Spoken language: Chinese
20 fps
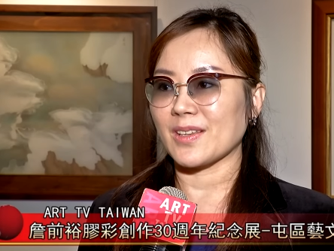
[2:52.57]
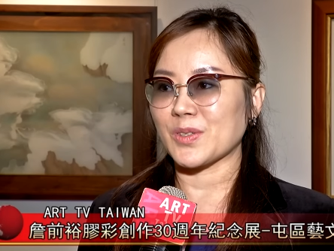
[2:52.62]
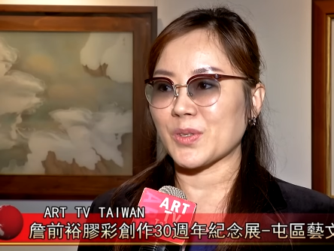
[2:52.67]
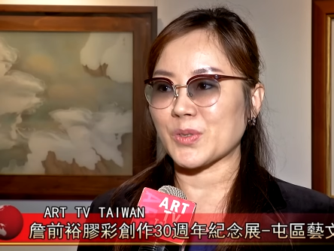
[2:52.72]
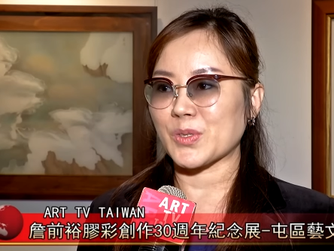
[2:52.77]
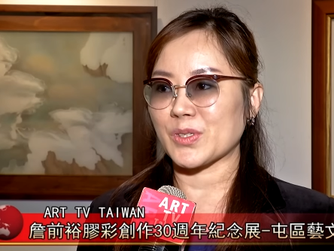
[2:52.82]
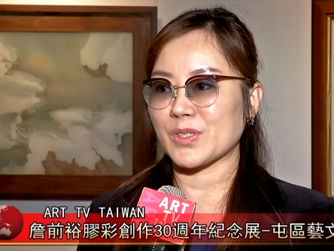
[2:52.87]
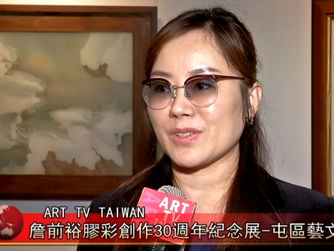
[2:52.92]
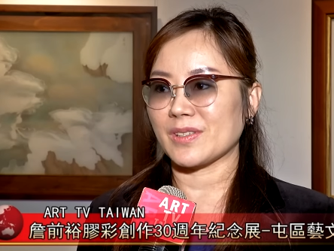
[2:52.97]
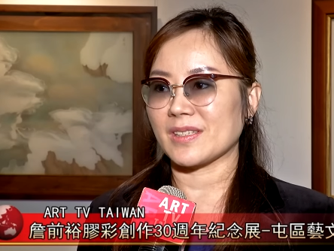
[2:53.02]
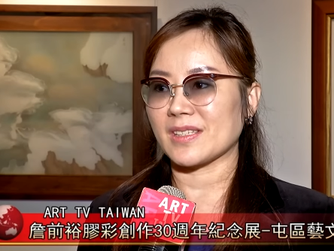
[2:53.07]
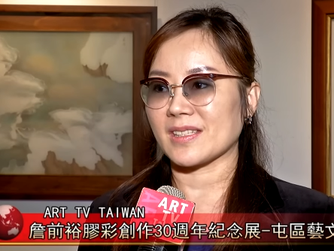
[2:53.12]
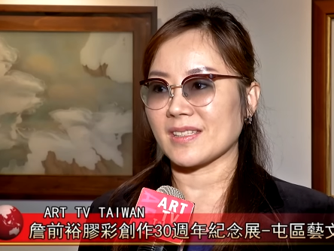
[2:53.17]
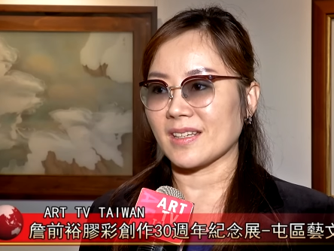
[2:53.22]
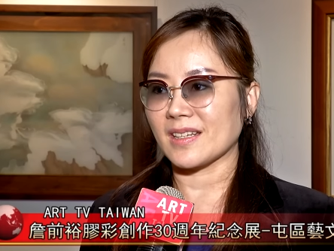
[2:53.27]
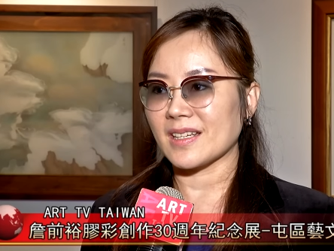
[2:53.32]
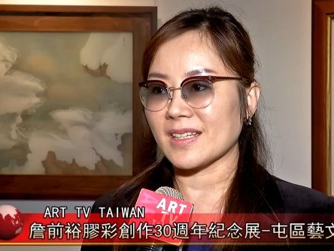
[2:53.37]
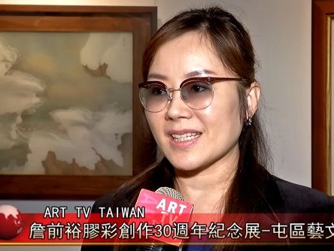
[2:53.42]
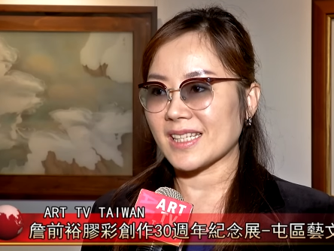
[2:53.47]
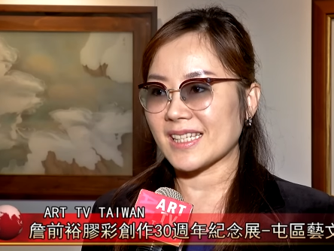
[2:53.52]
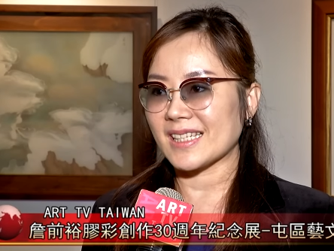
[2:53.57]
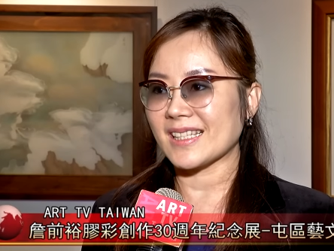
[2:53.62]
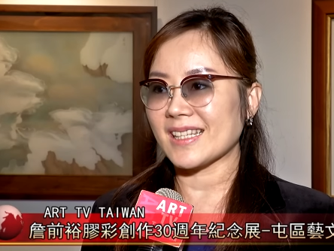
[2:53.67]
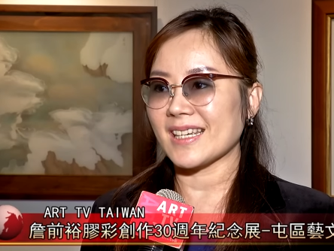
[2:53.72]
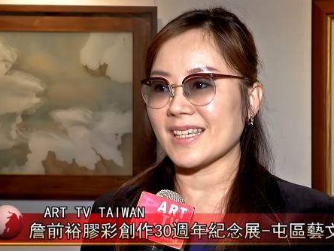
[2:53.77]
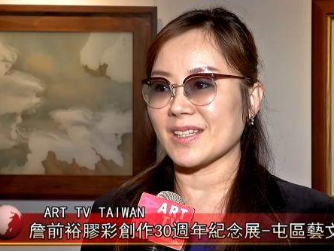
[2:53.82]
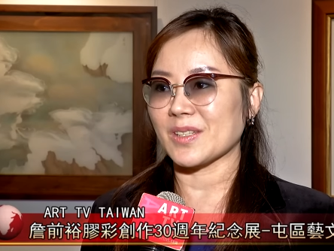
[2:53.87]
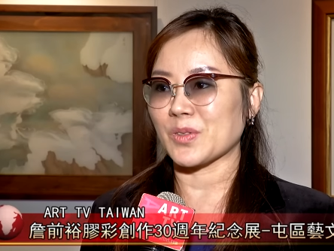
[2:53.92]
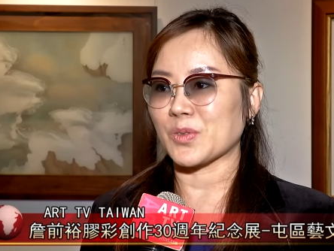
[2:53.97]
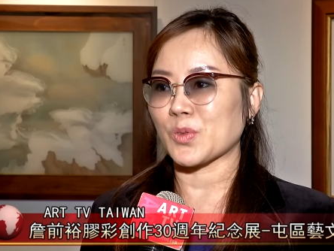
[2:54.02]
就是十个系
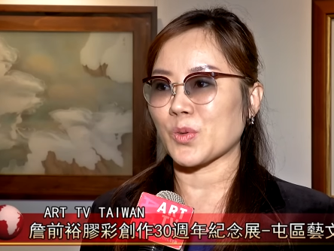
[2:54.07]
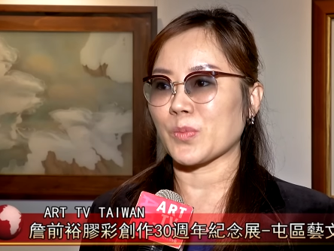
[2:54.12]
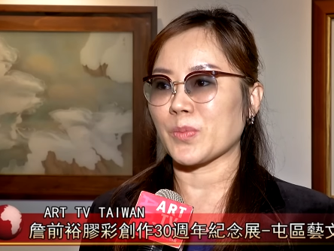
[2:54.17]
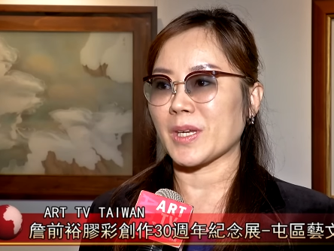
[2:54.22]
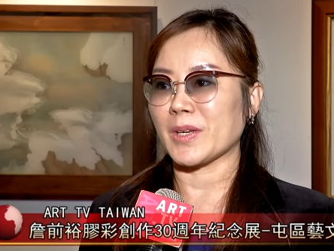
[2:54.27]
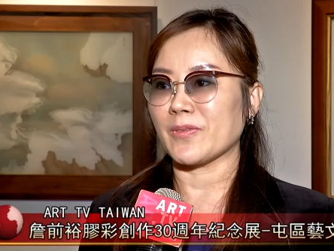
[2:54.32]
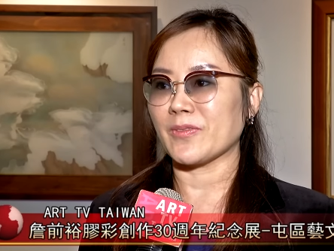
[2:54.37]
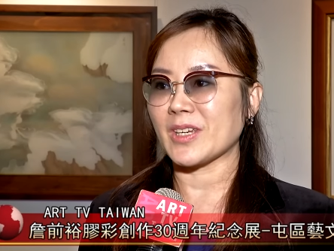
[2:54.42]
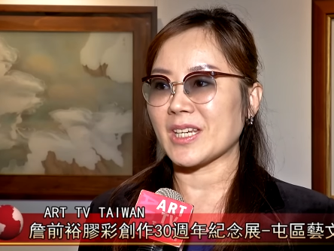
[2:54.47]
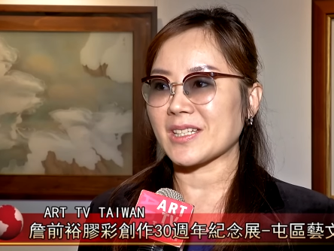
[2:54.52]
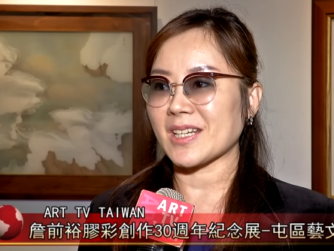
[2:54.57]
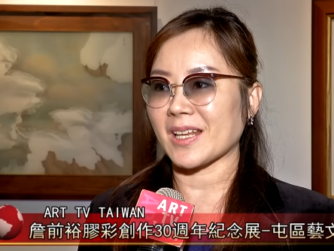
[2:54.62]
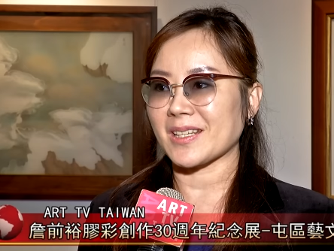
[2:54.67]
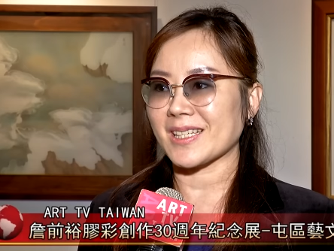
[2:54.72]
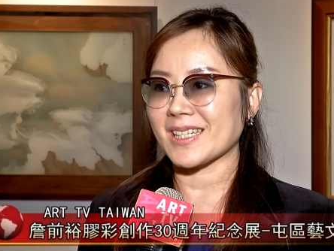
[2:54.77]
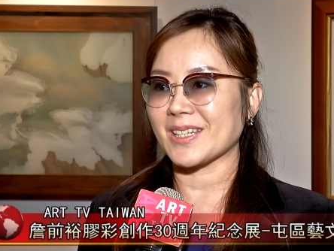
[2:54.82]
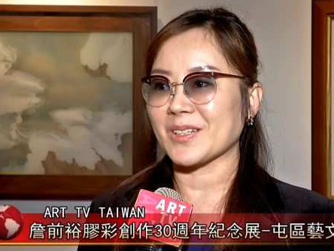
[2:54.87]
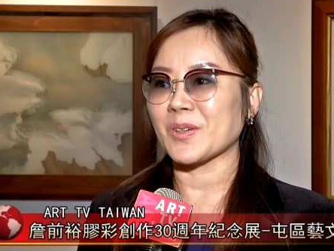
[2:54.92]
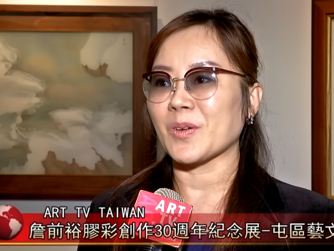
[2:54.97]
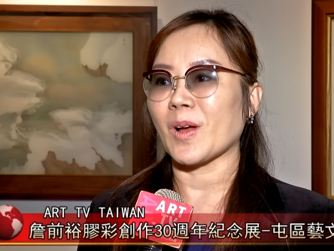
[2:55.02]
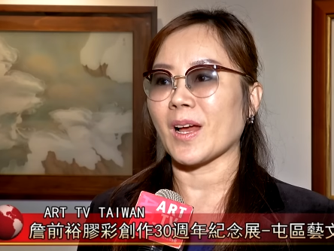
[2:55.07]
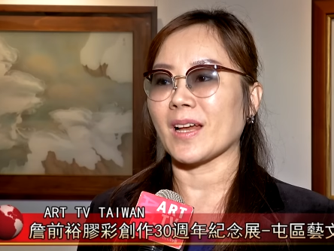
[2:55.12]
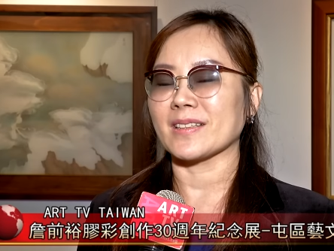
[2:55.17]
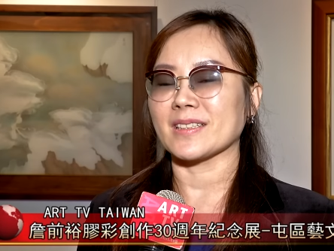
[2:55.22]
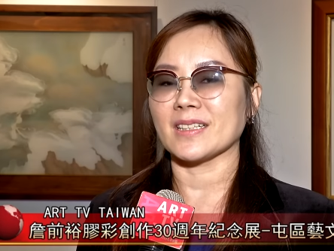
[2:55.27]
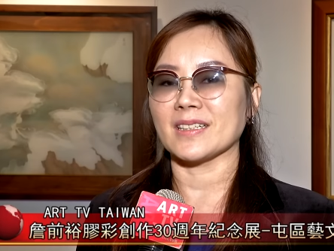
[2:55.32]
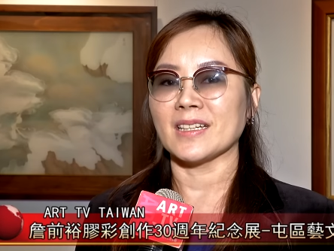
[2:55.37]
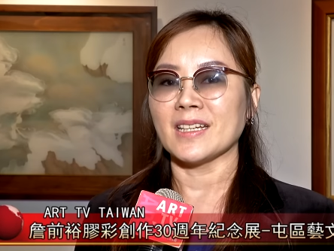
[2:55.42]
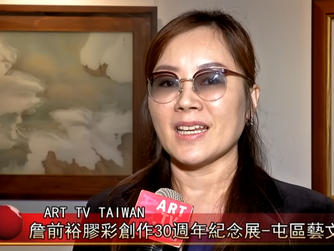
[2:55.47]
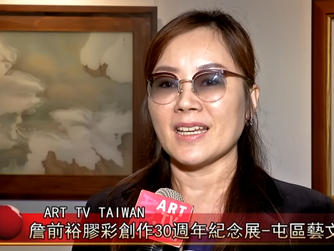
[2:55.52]
列的作品非常精华
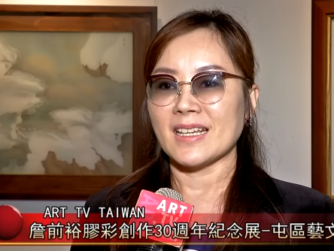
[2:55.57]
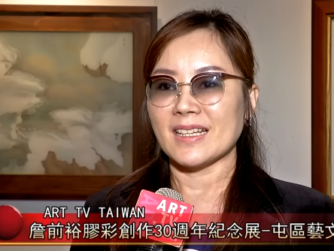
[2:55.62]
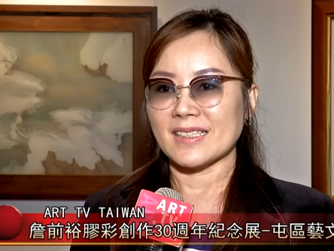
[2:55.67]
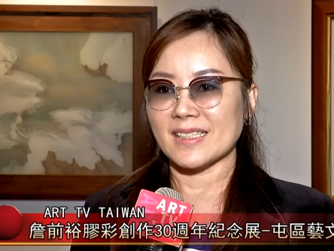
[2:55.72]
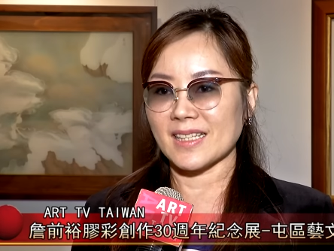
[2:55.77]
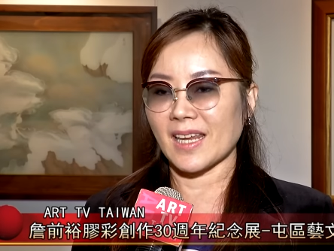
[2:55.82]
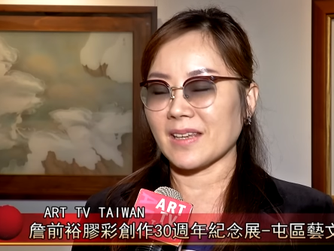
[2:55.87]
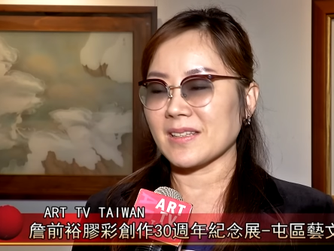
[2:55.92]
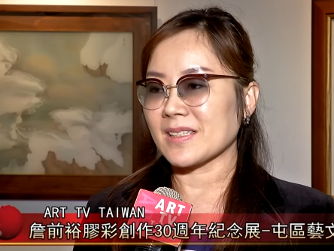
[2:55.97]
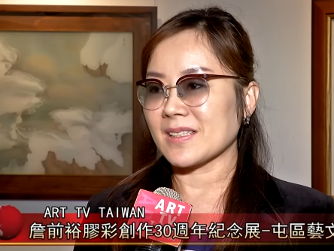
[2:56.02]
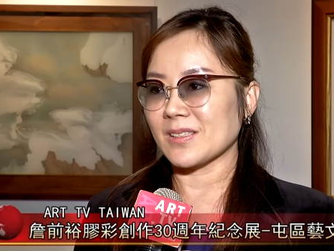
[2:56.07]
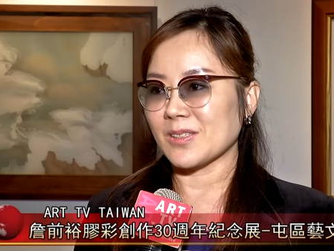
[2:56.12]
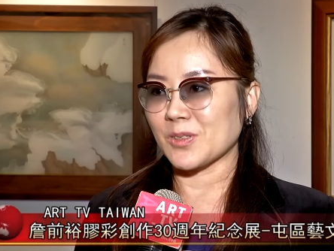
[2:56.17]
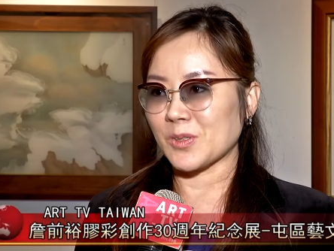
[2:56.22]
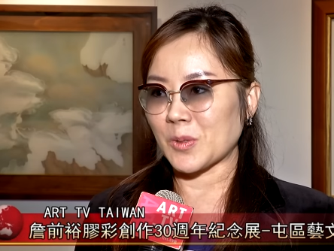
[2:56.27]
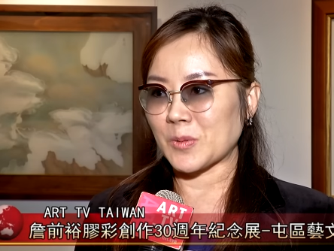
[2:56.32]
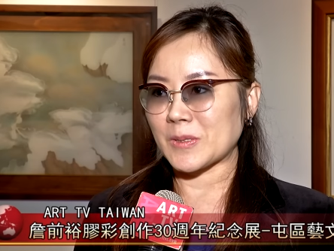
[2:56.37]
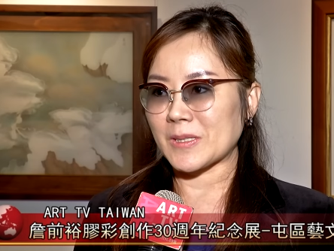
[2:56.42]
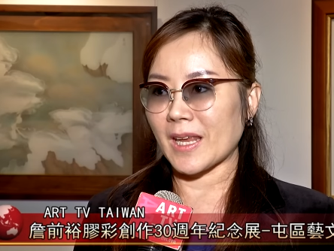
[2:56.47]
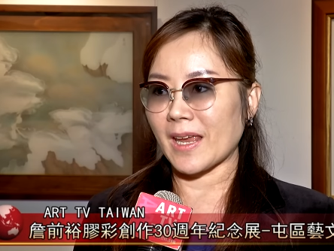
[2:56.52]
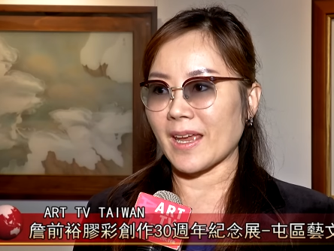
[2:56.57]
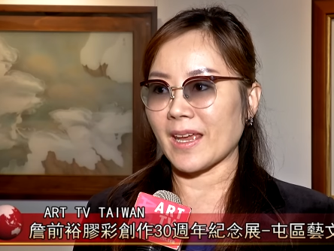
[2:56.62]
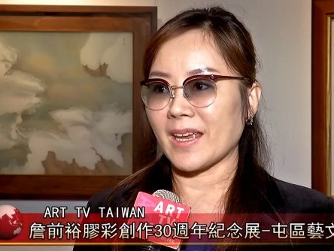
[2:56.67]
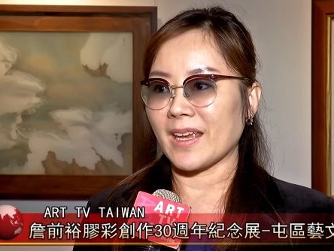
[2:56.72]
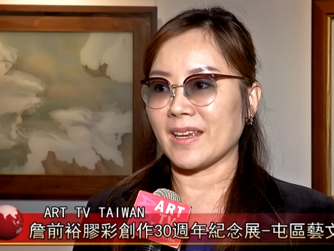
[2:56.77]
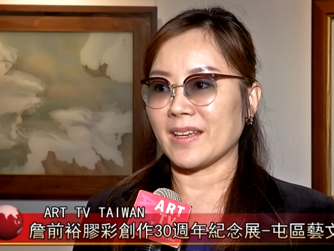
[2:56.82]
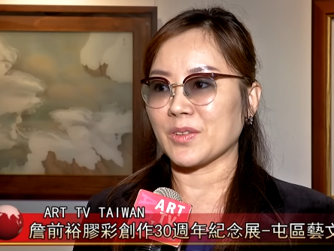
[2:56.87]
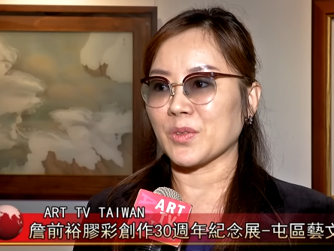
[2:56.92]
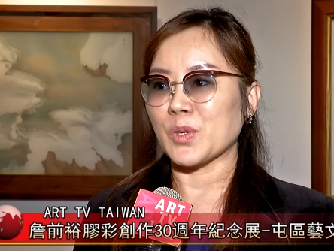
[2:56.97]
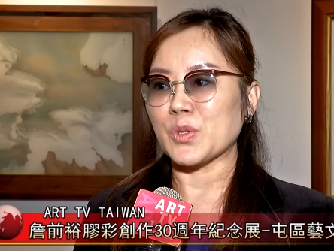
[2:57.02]
的，这一次都
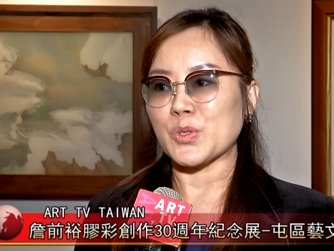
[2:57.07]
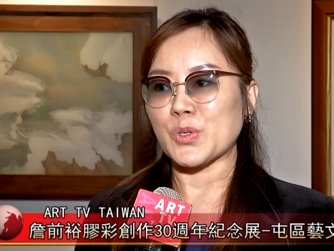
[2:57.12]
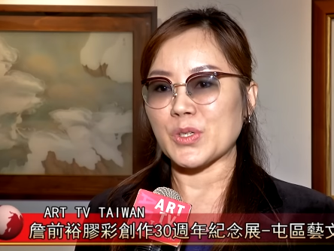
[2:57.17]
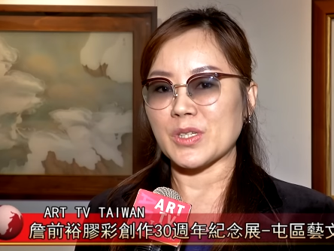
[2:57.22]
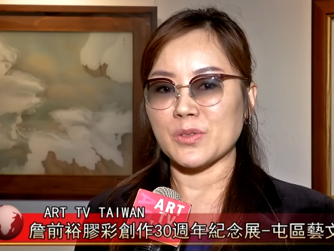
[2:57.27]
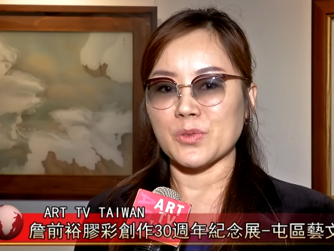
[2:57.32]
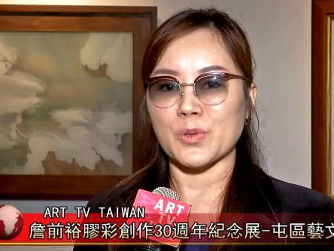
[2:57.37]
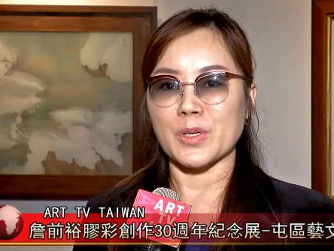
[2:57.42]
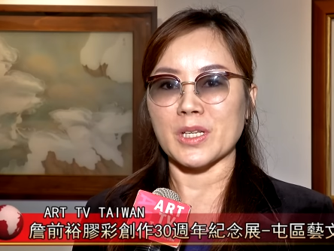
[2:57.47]
在屯区艺